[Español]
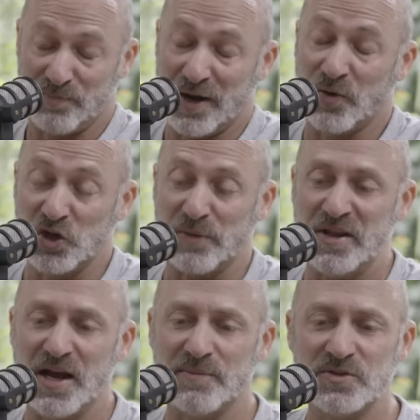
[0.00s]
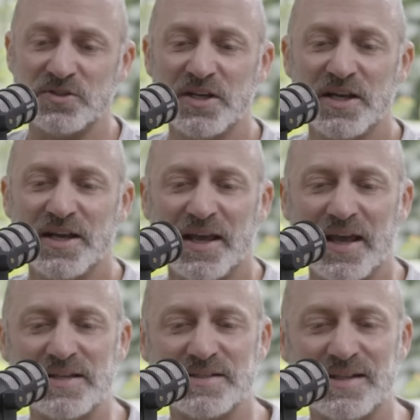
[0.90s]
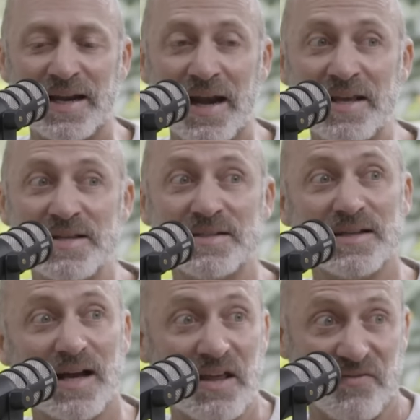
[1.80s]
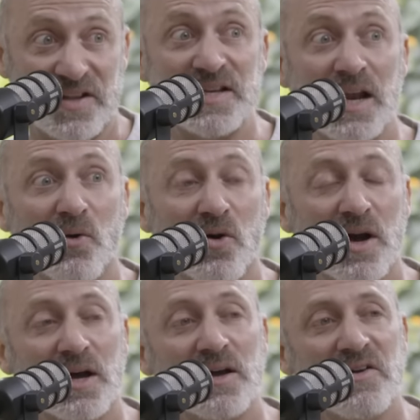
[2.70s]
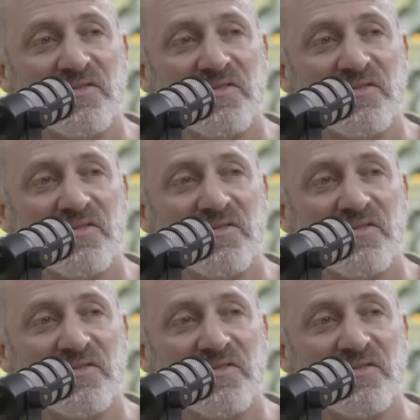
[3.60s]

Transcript: para, cuando respiramos, que es la nariz, a diferencia de la boca,